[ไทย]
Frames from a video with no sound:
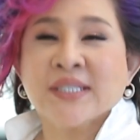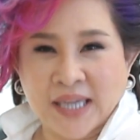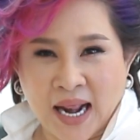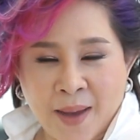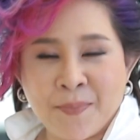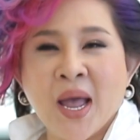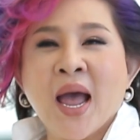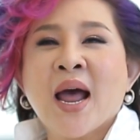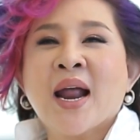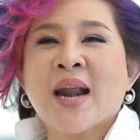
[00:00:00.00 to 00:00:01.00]
ดเซเลบ
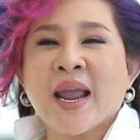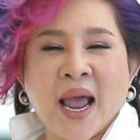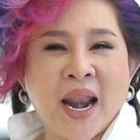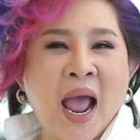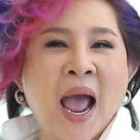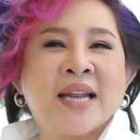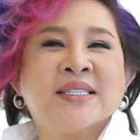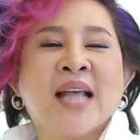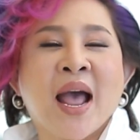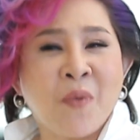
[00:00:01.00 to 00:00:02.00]
รายการอาหาร
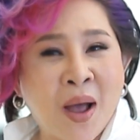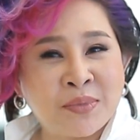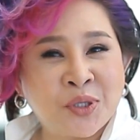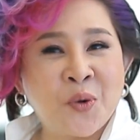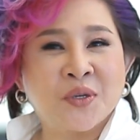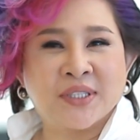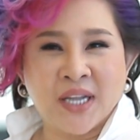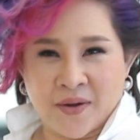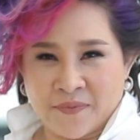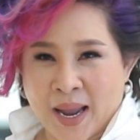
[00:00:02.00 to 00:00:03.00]
สร้างความสุข เส
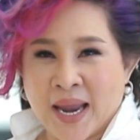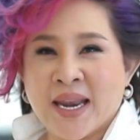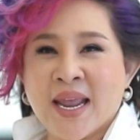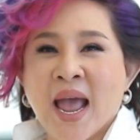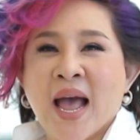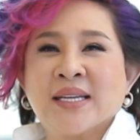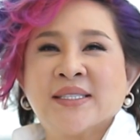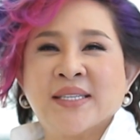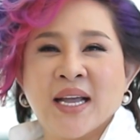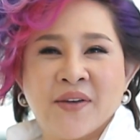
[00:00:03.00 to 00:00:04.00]
ริมไอเดีย
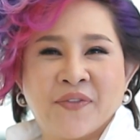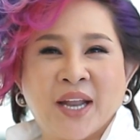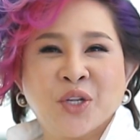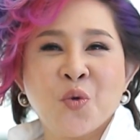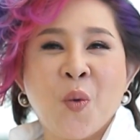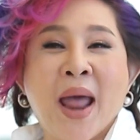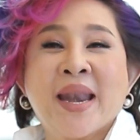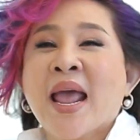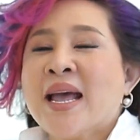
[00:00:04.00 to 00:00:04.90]
เสิร์ฟกันทุกวัน